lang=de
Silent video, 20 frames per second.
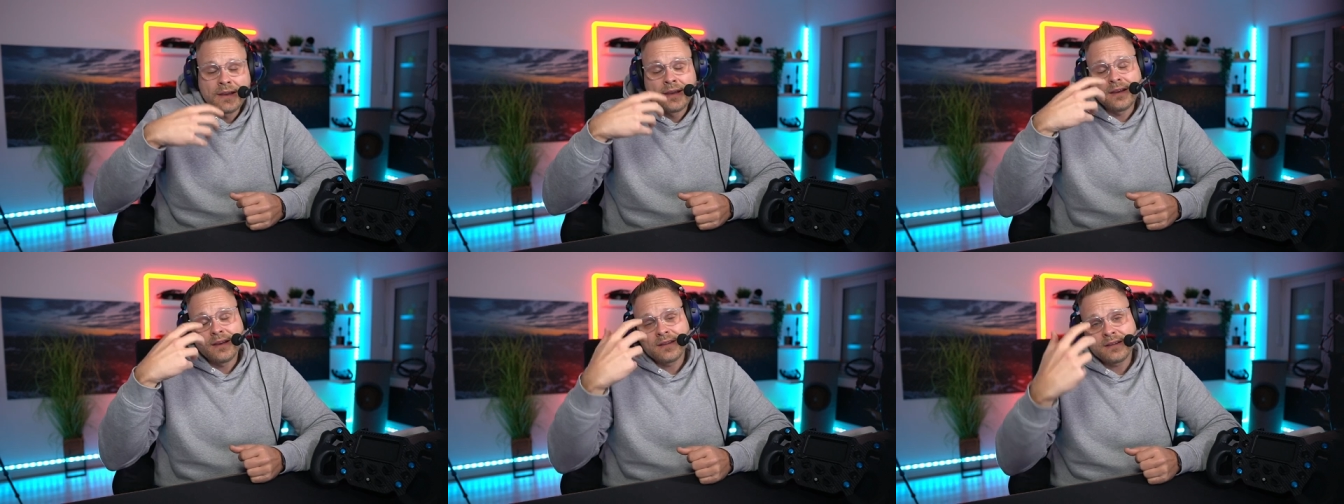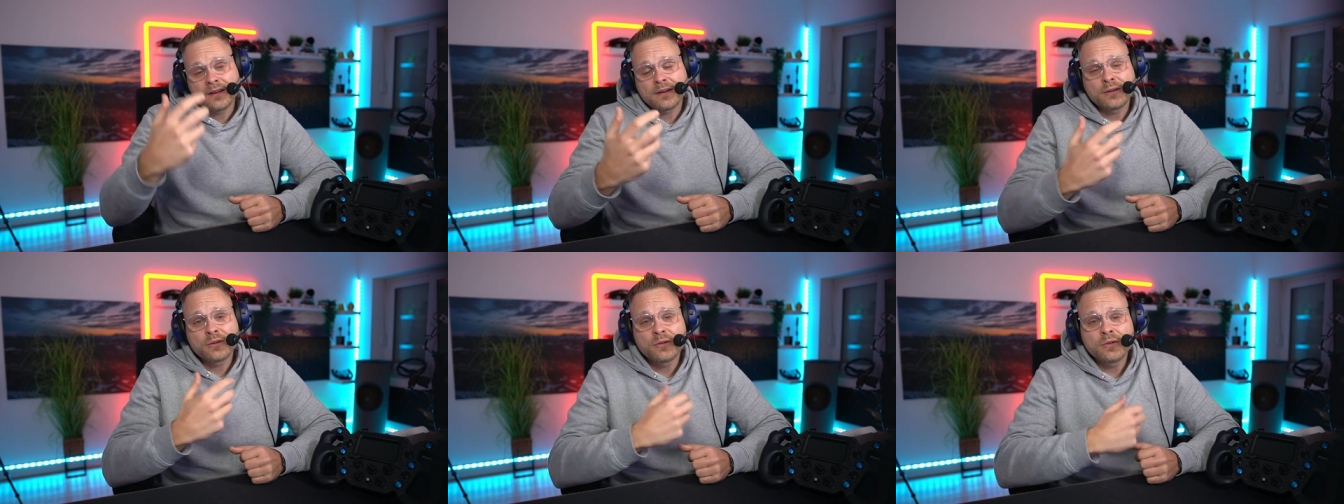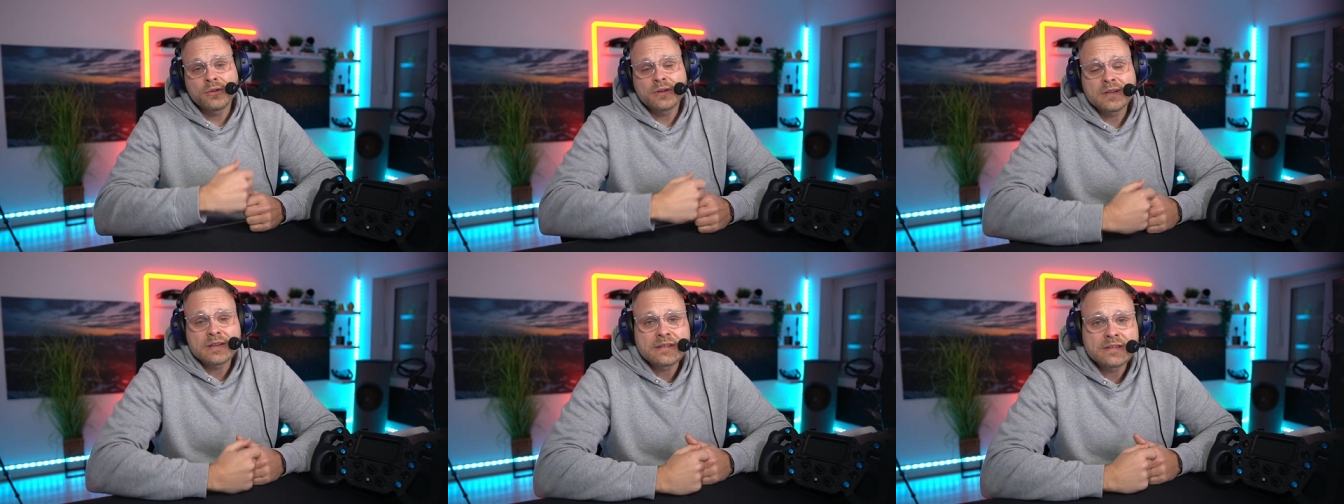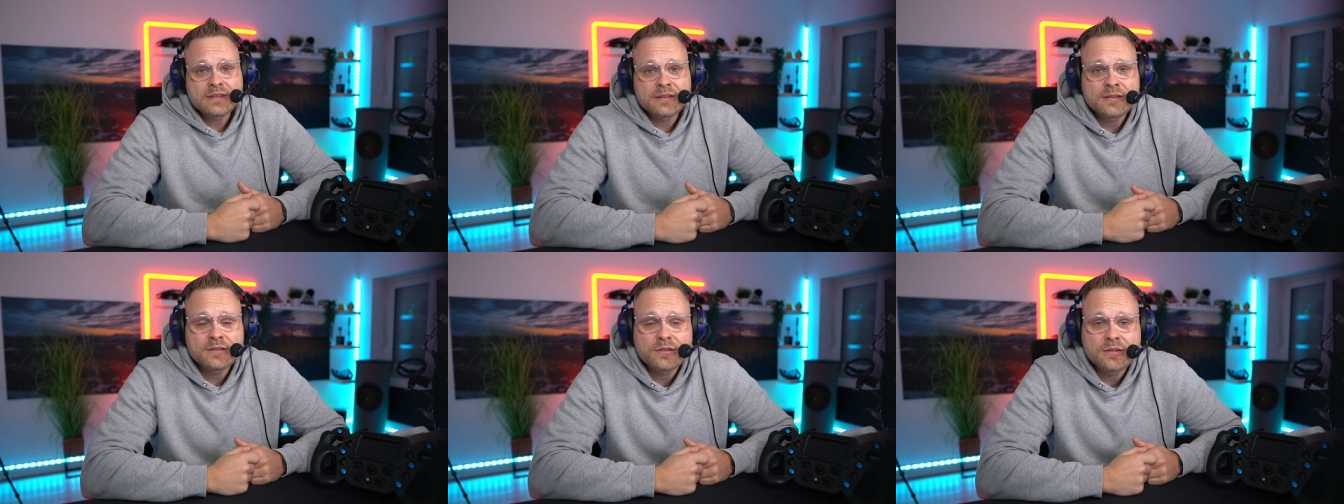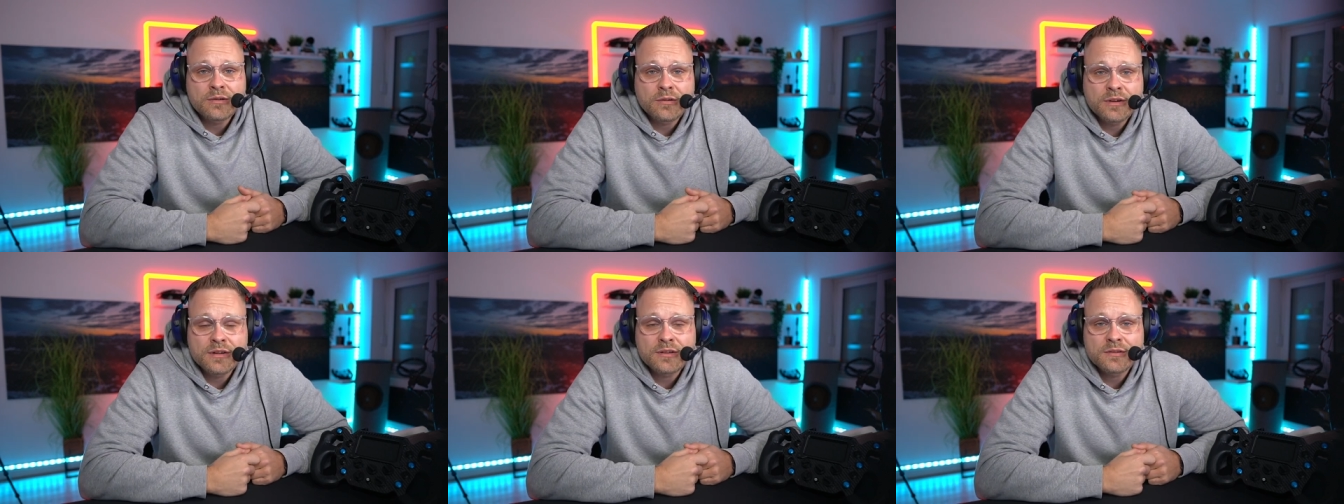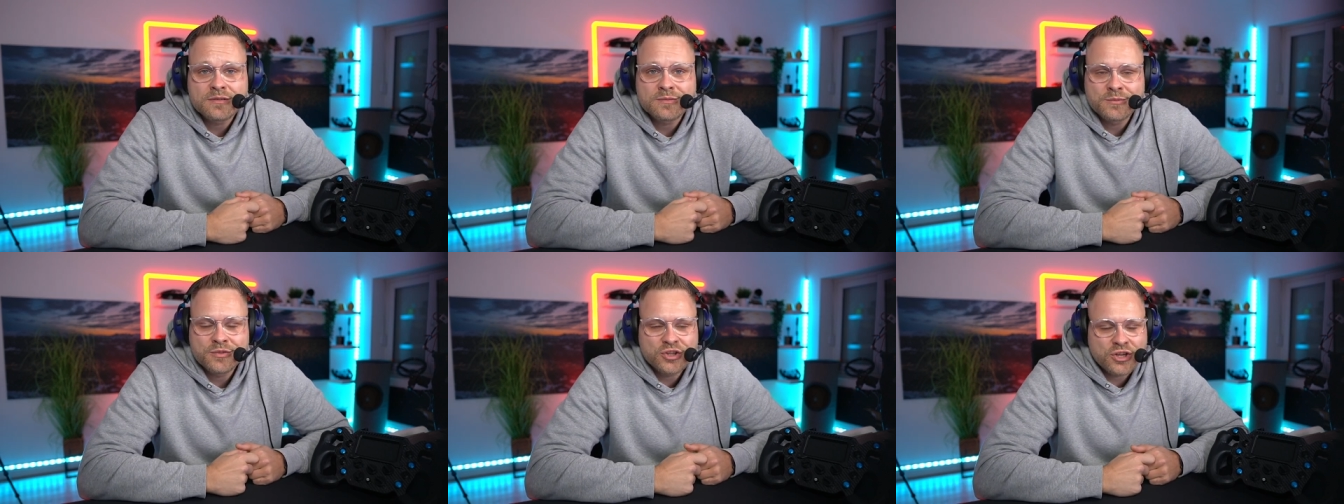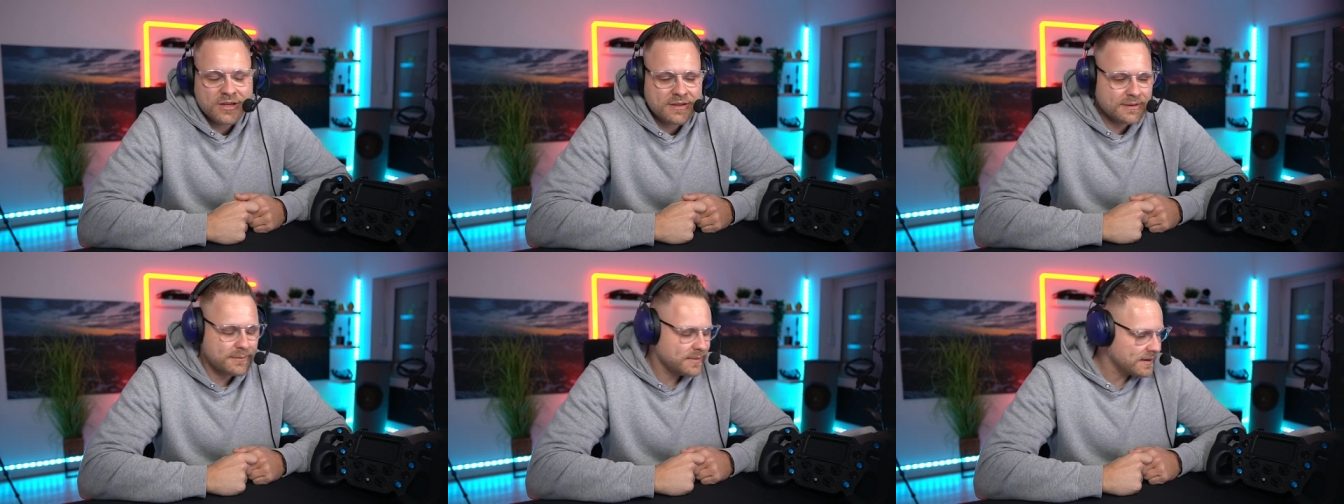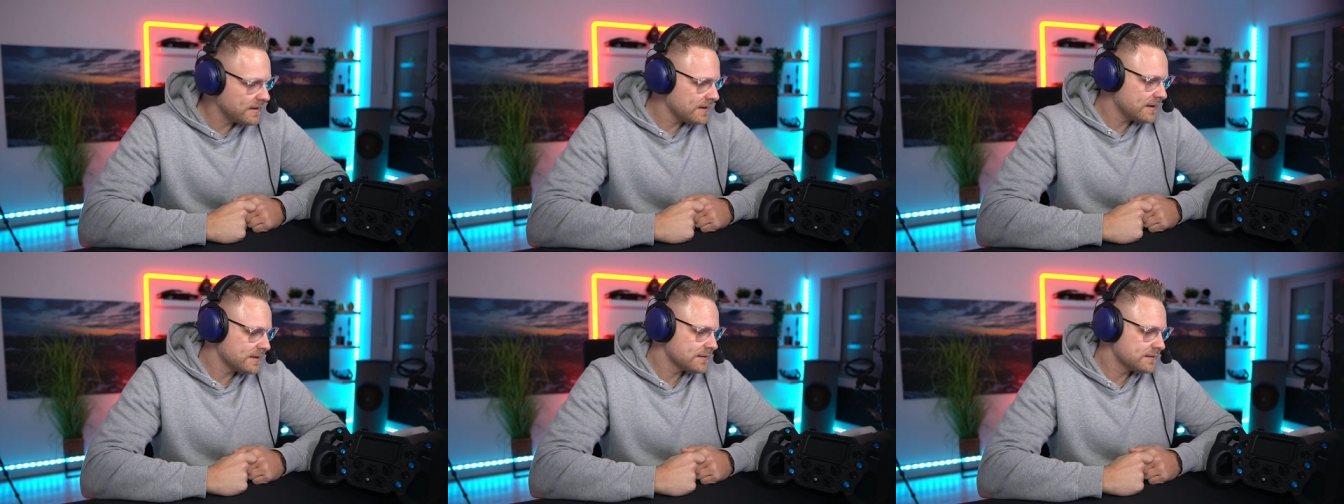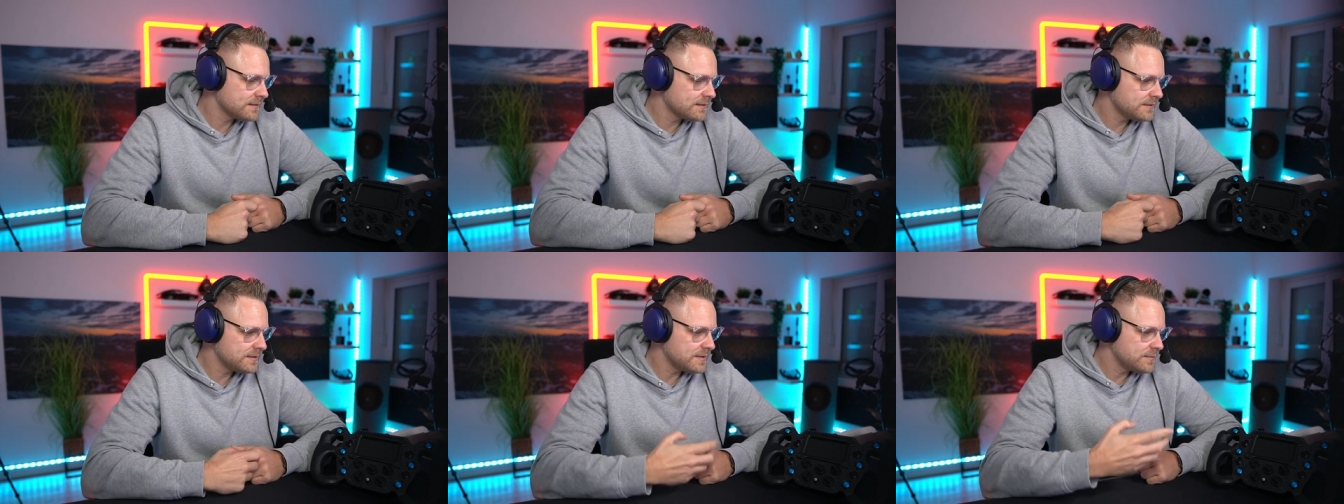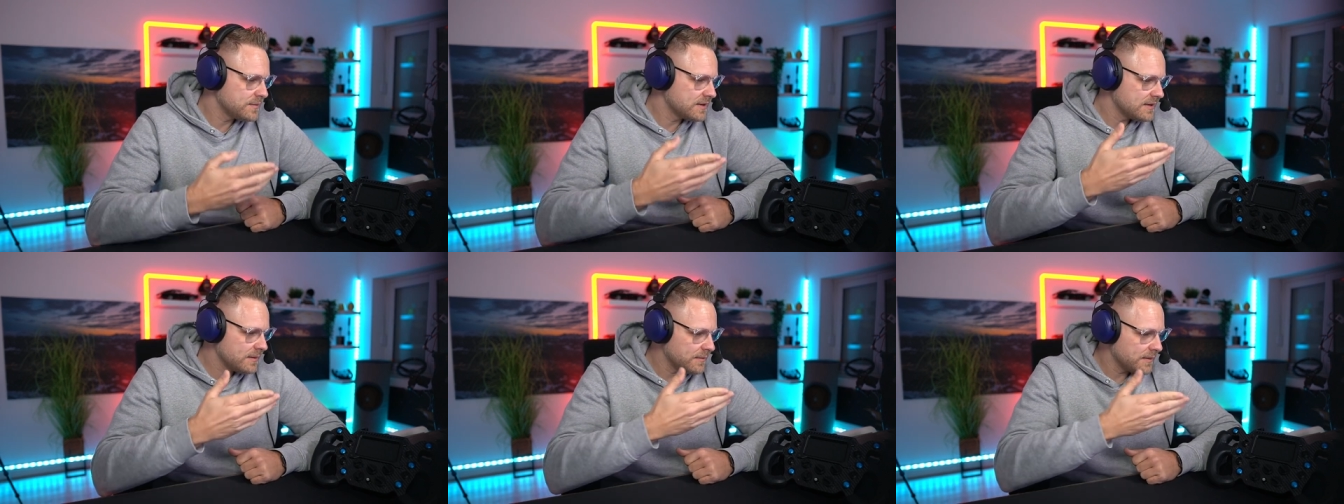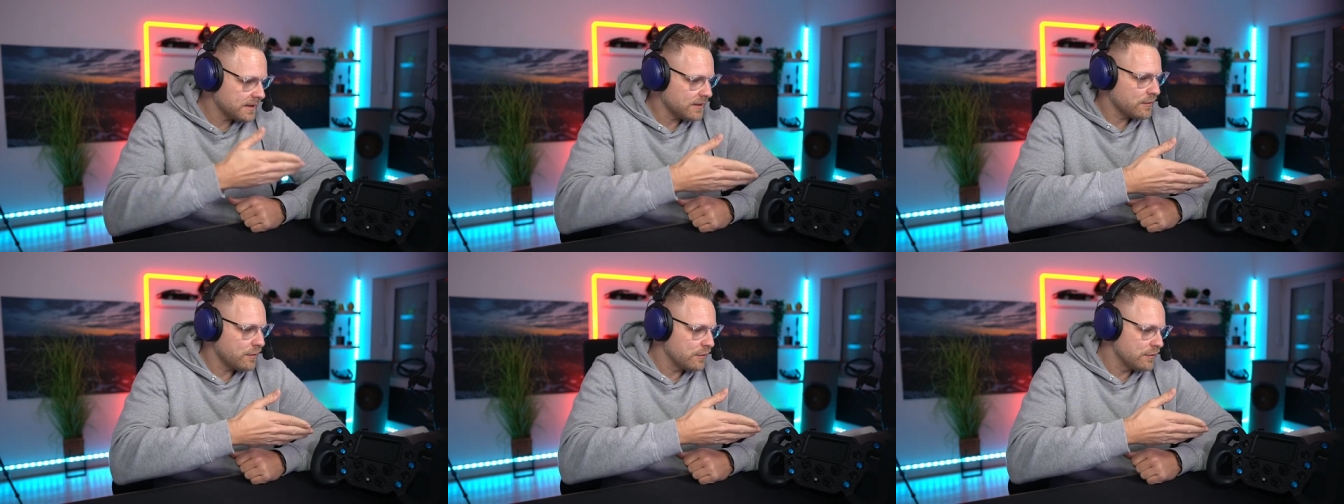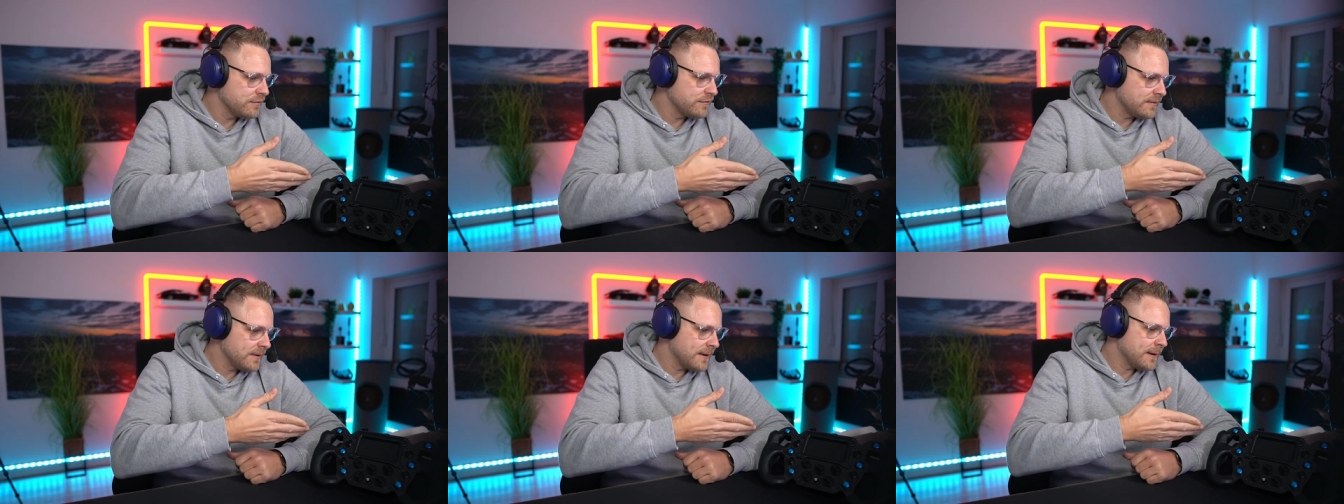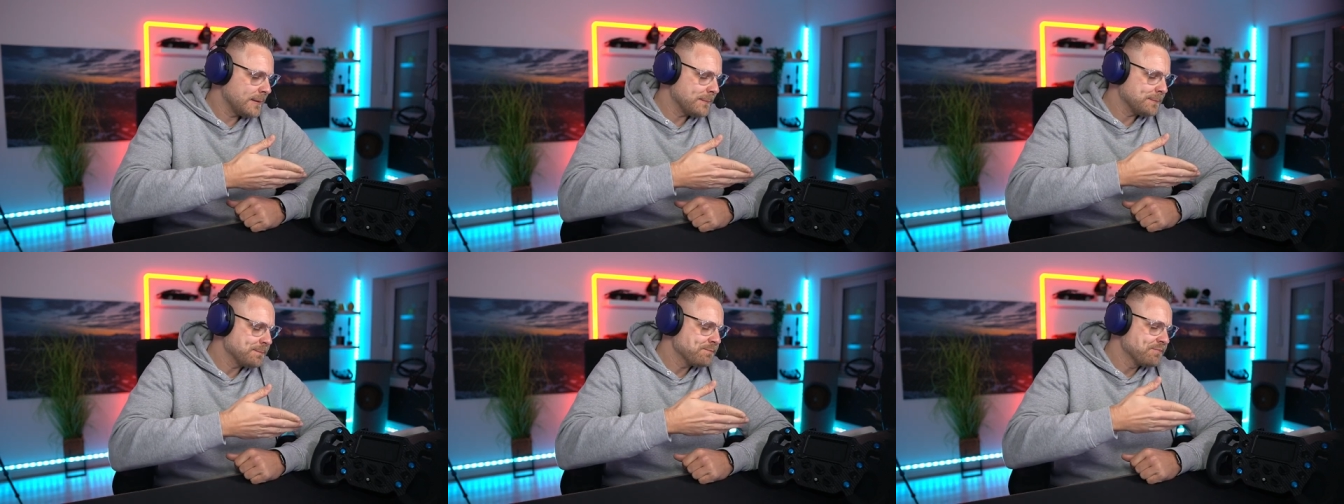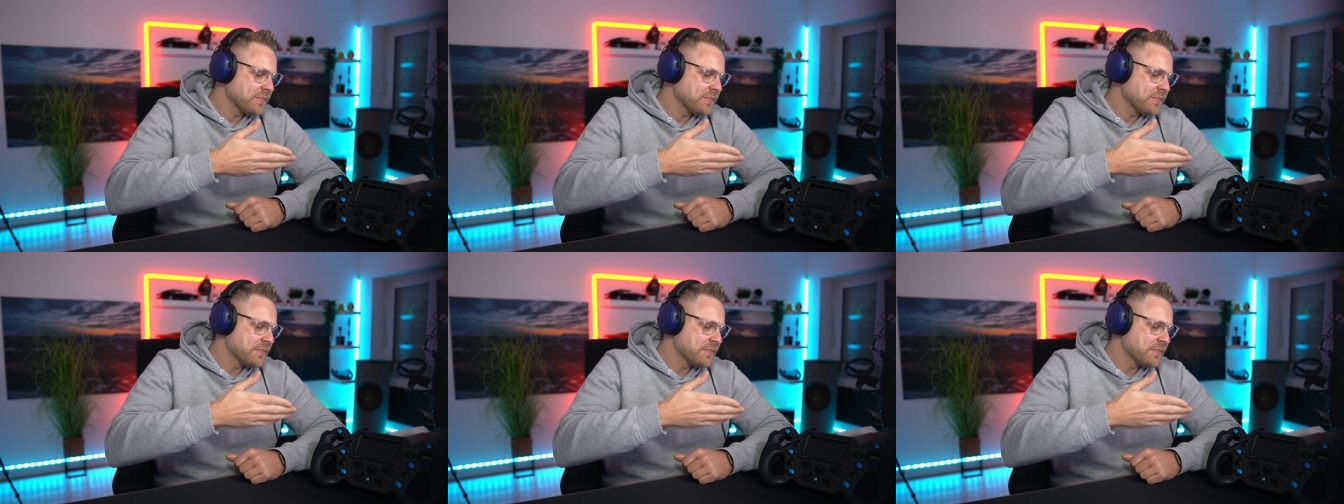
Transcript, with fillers: Ich hatte Glück, dass ich Leute aus dem Chat dabei hatte, die mir dabei geholfen haben.